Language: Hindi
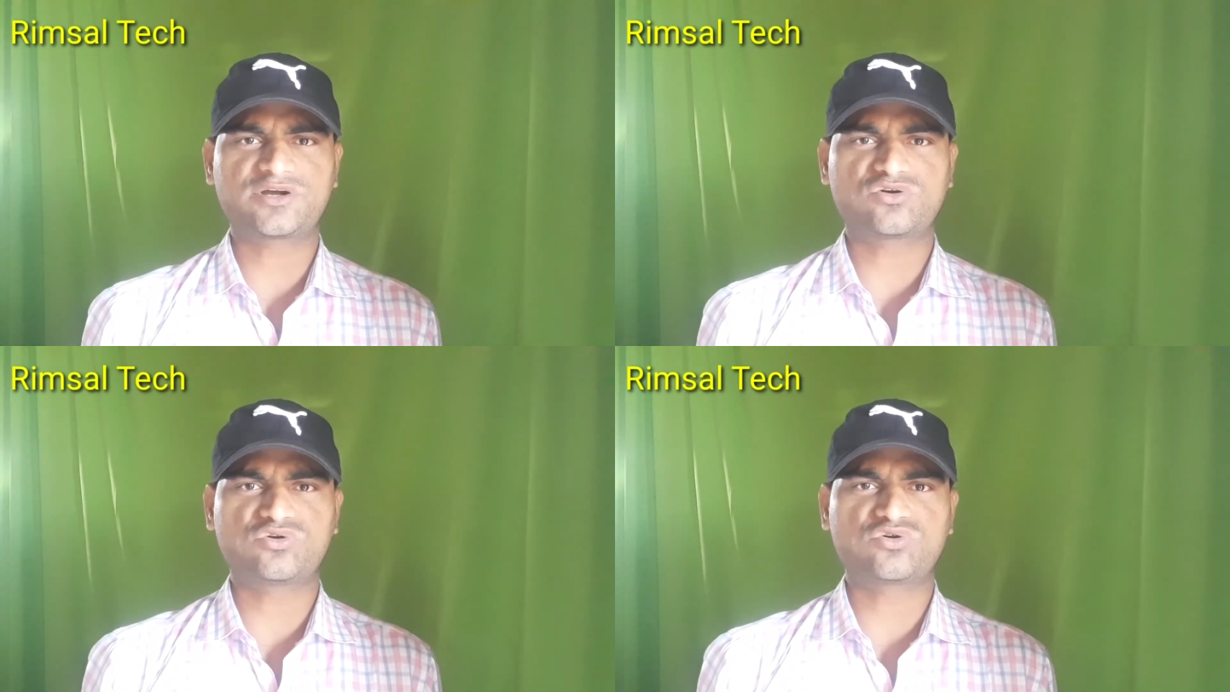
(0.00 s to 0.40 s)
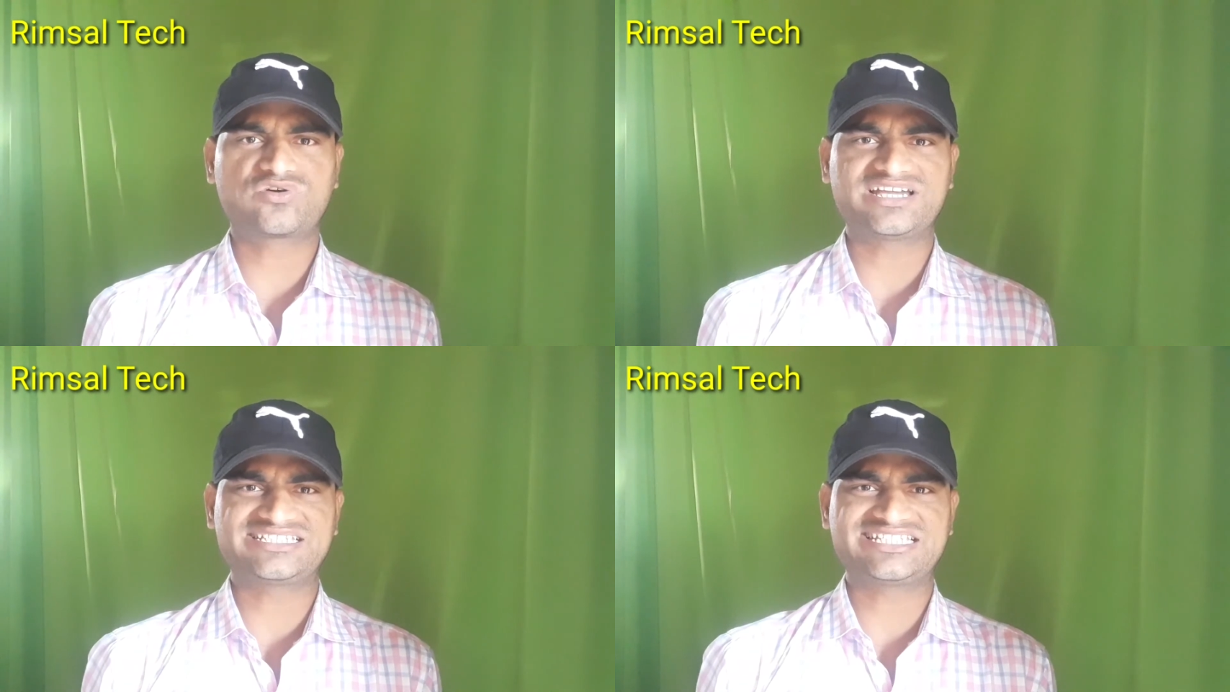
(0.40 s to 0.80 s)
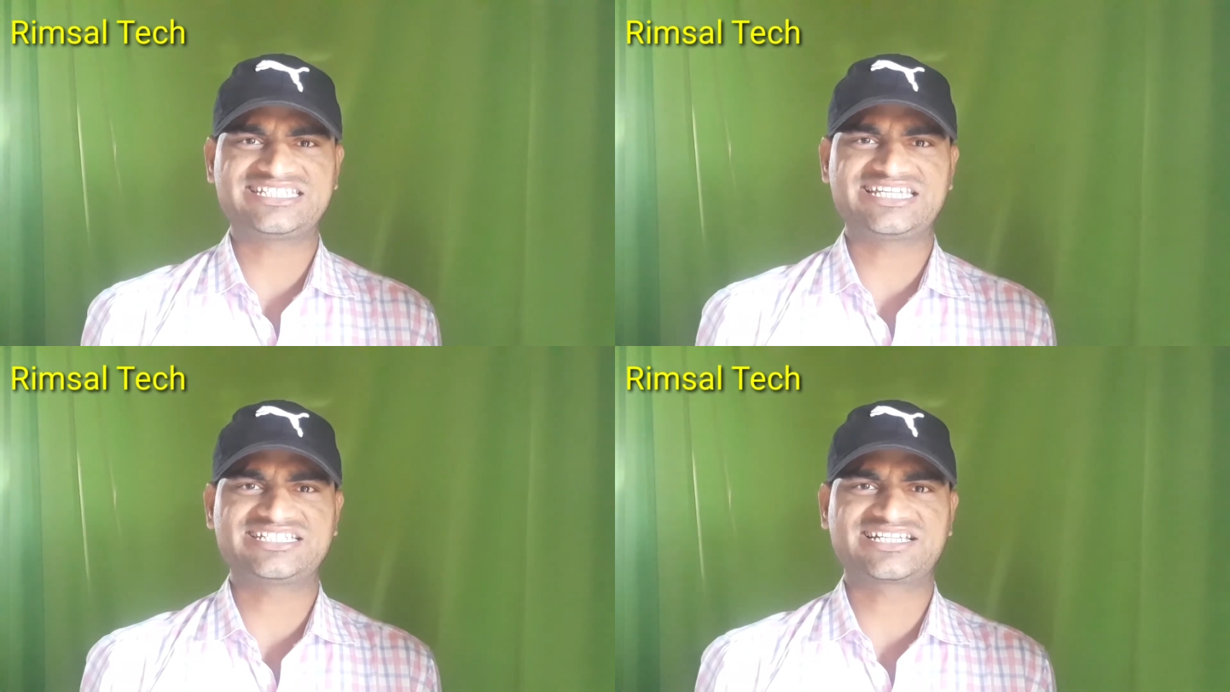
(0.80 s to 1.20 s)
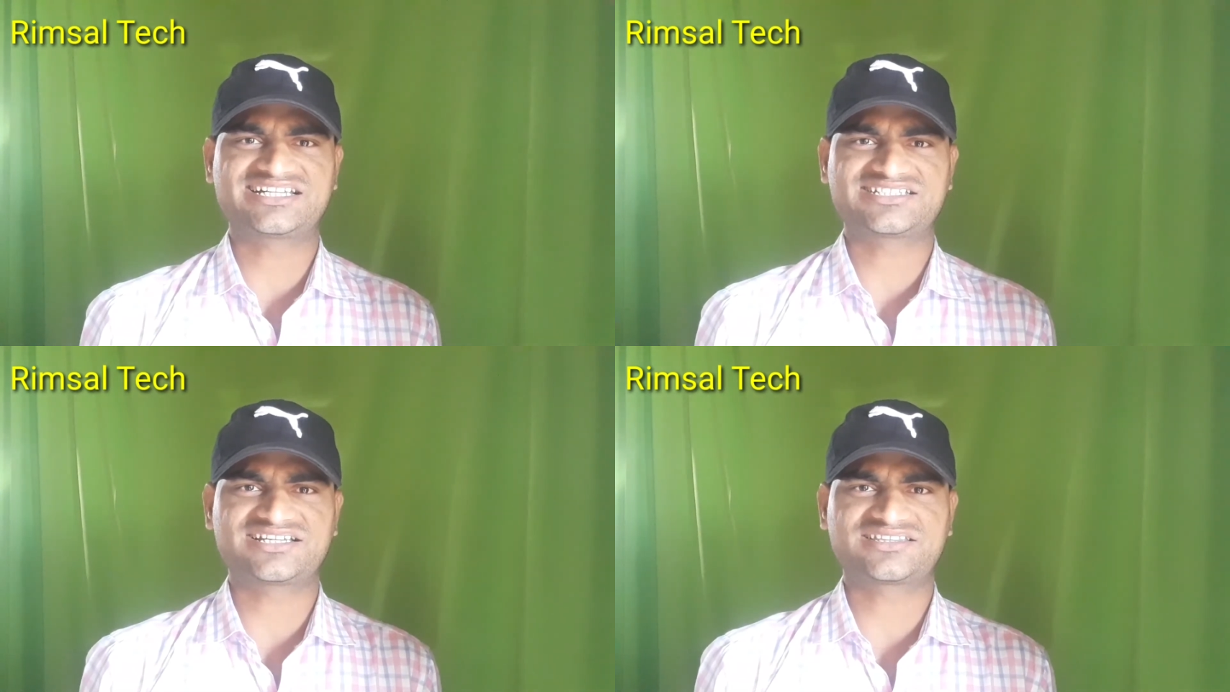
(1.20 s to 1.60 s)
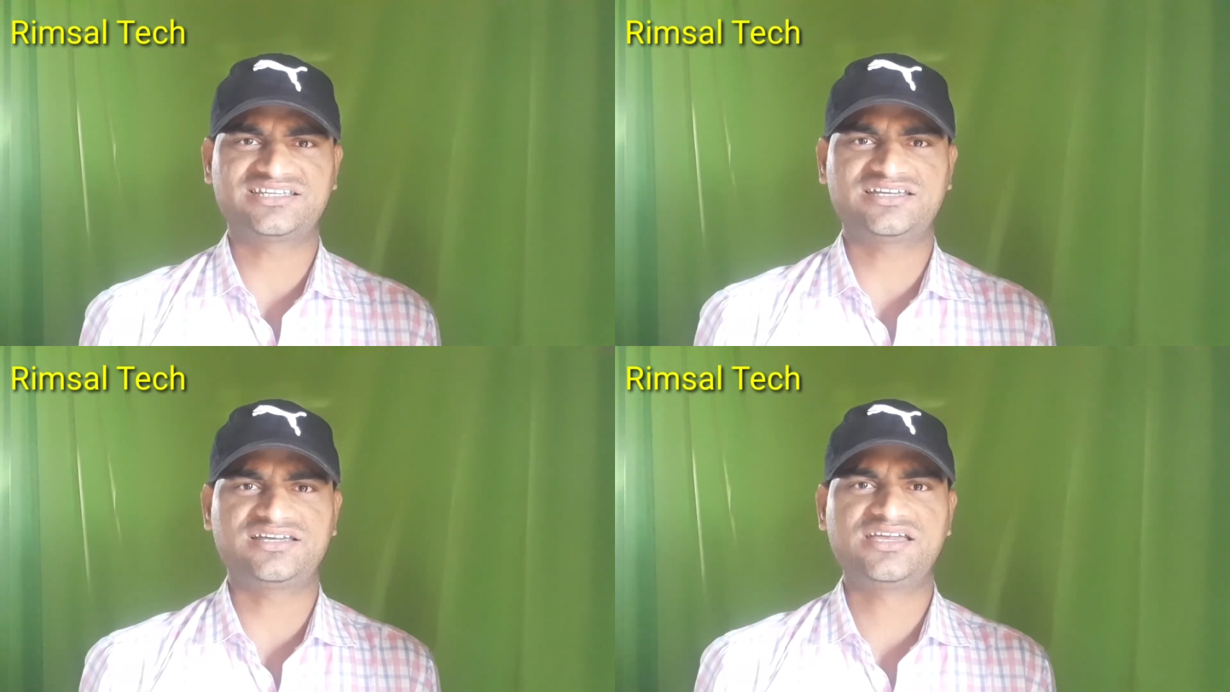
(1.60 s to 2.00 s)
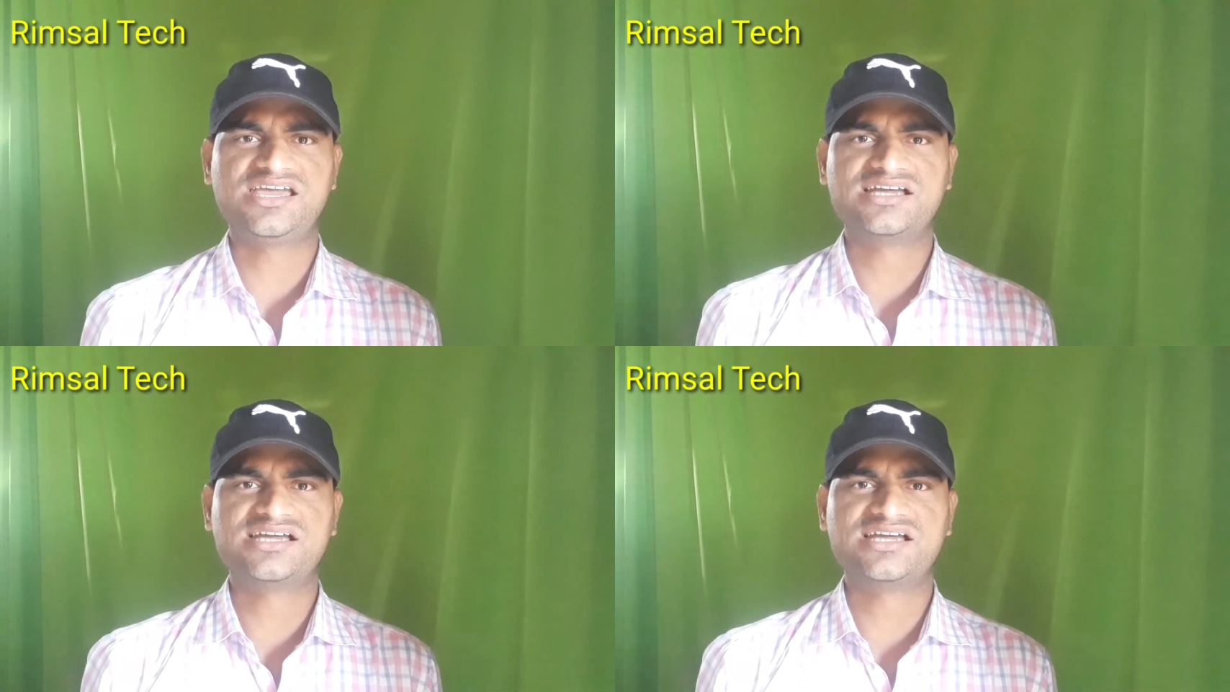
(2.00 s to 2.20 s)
पर लोगो कैसे चेंज कर सकते हैं